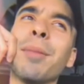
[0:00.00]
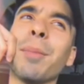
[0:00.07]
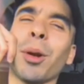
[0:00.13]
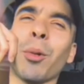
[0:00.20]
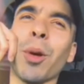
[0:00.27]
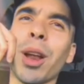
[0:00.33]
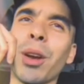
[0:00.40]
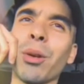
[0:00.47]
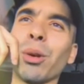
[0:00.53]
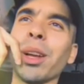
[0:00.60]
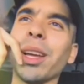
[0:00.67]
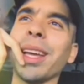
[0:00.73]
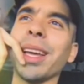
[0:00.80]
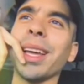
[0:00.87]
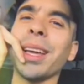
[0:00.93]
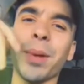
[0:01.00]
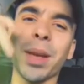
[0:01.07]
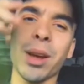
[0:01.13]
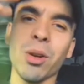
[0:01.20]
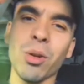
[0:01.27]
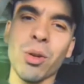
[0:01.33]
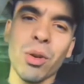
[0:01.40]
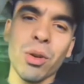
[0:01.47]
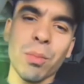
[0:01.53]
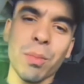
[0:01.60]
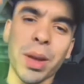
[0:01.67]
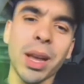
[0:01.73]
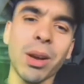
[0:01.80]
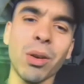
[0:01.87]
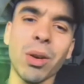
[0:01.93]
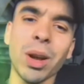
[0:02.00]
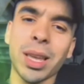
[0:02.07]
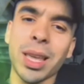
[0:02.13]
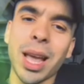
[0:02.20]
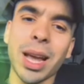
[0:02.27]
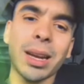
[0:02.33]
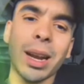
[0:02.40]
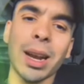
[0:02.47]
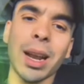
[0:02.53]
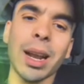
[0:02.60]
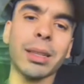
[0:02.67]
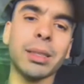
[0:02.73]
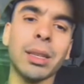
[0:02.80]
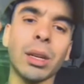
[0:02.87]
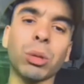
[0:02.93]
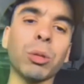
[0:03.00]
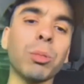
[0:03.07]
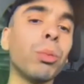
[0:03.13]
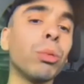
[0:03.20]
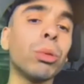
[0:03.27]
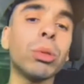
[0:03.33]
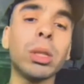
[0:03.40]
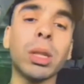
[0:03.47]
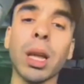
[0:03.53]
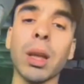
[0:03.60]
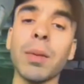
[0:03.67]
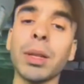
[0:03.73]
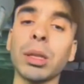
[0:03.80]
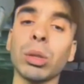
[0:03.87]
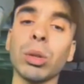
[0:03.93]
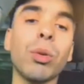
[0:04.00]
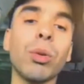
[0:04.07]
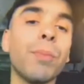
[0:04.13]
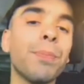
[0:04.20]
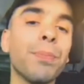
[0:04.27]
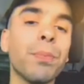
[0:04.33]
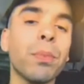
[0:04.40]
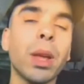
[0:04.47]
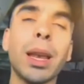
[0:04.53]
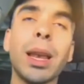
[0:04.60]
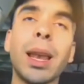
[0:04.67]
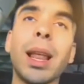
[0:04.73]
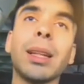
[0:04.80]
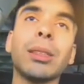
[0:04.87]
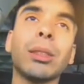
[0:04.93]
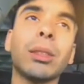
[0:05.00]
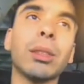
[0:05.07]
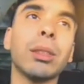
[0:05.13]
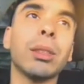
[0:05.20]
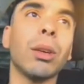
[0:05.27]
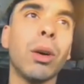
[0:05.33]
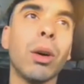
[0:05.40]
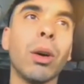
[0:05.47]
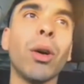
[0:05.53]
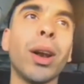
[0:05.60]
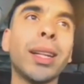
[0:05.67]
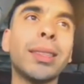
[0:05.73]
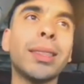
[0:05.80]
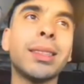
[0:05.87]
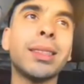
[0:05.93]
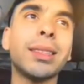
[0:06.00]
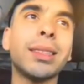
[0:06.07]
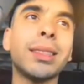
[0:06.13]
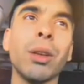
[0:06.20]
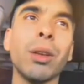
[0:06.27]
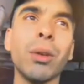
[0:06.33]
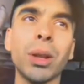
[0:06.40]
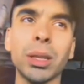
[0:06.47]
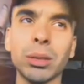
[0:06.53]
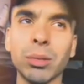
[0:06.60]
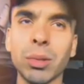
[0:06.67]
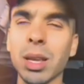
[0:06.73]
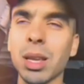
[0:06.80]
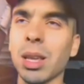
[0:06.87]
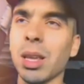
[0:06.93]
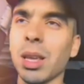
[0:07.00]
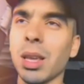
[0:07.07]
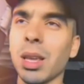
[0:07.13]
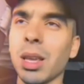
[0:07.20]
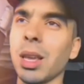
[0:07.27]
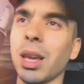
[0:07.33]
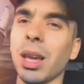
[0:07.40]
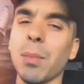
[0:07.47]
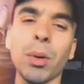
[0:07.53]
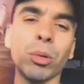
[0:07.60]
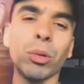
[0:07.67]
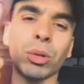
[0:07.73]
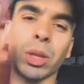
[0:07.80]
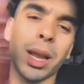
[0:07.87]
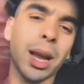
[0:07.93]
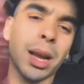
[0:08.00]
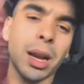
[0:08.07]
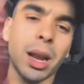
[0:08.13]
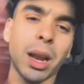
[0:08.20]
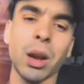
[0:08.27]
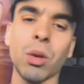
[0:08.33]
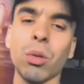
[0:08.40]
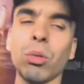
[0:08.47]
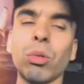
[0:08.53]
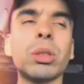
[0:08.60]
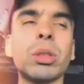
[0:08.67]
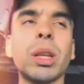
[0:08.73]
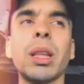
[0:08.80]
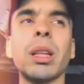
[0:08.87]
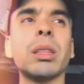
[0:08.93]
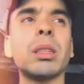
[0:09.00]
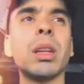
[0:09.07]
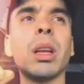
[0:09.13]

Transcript: Pero bueno, eh, vengo, vengo aquí a aclarar ciertos puntos que he visto en las horas anteriores, güey, y que me gustaría aclarar con ustedes.